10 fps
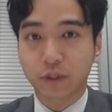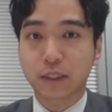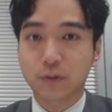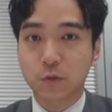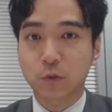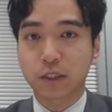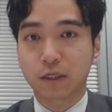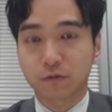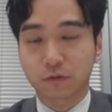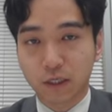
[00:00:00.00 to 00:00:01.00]
が必要に
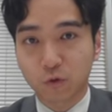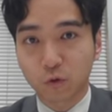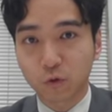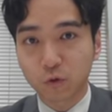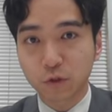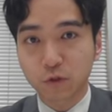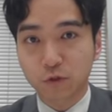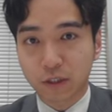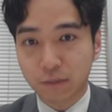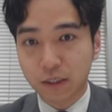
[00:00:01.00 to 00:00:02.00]
なるので、これ、法務
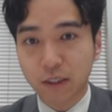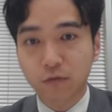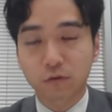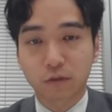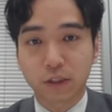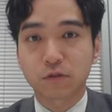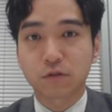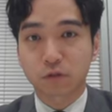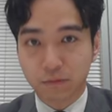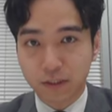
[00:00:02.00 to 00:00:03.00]
局で名義変更の手続
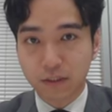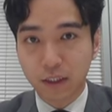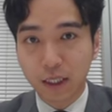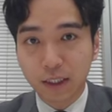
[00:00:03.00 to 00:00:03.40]
きをします。